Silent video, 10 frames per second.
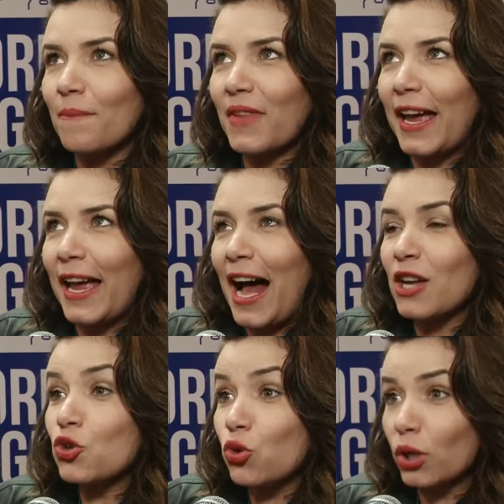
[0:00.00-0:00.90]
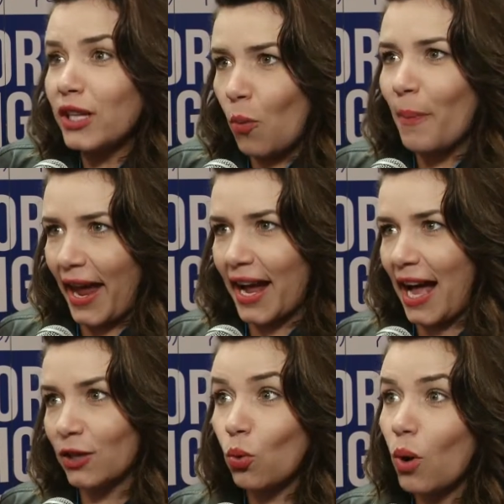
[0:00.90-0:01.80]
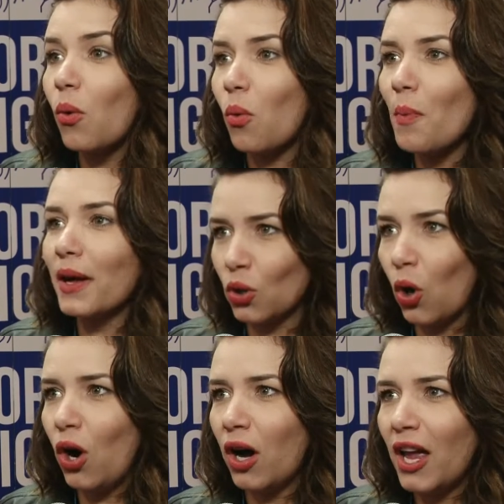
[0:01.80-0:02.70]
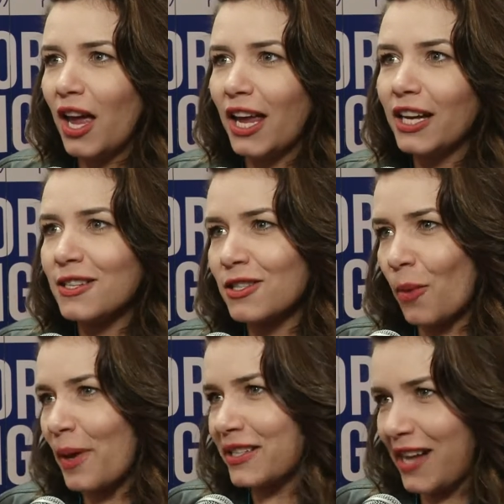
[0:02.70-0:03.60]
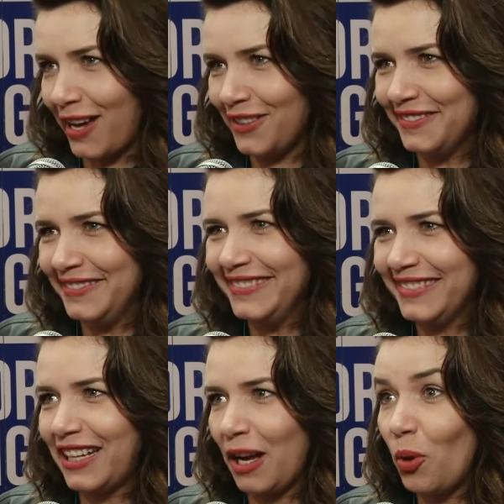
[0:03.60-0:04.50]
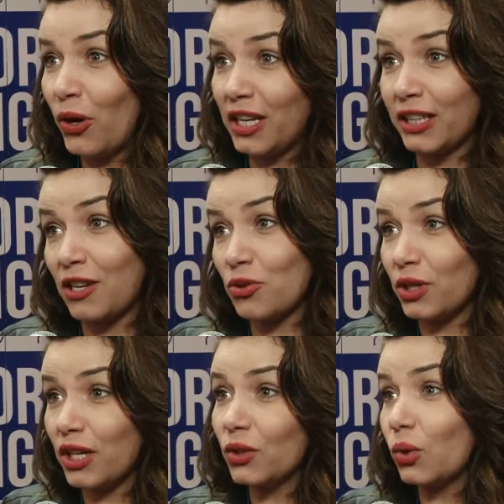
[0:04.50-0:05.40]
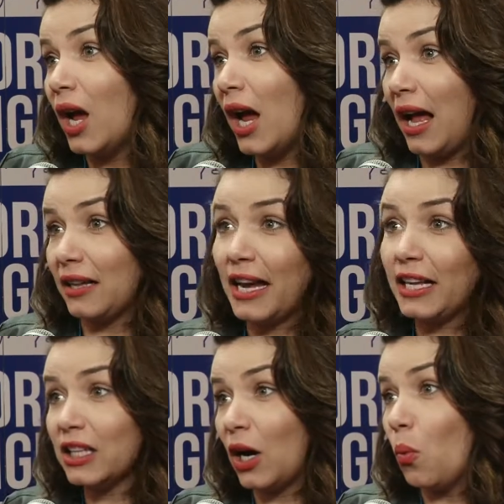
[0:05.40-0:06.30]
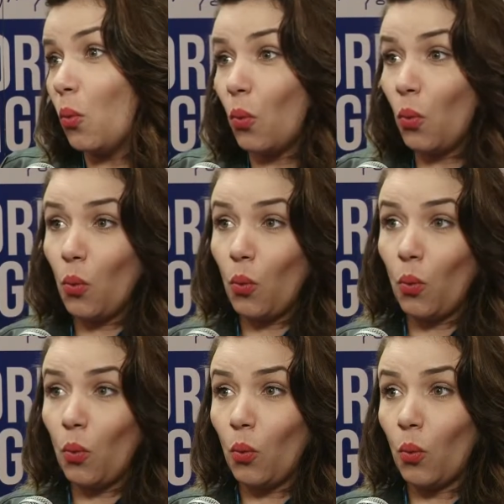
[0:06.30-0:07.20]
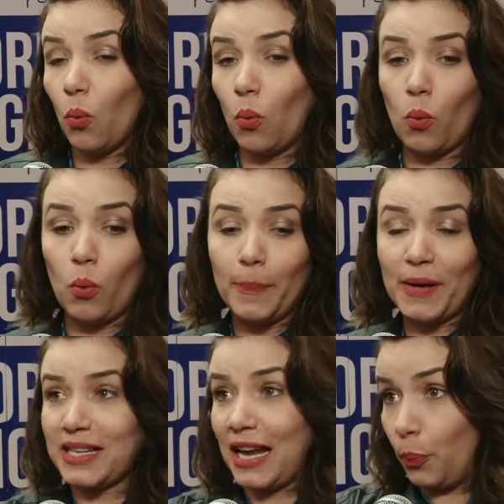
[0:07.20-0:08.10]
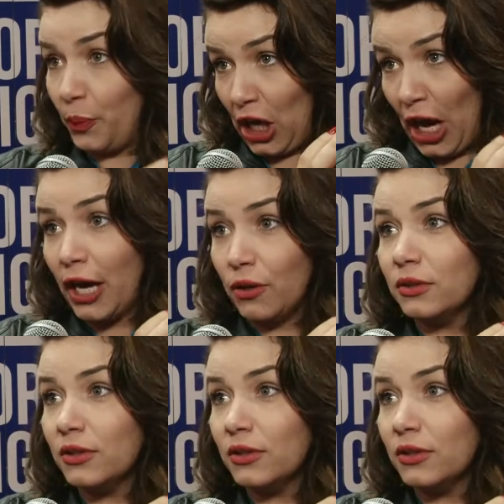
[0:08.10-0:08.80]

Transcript: é, ajuda o mercado com alguma dor, ele se sobressai. Né? Porque ele está ajudando até então um, um empresário pequeno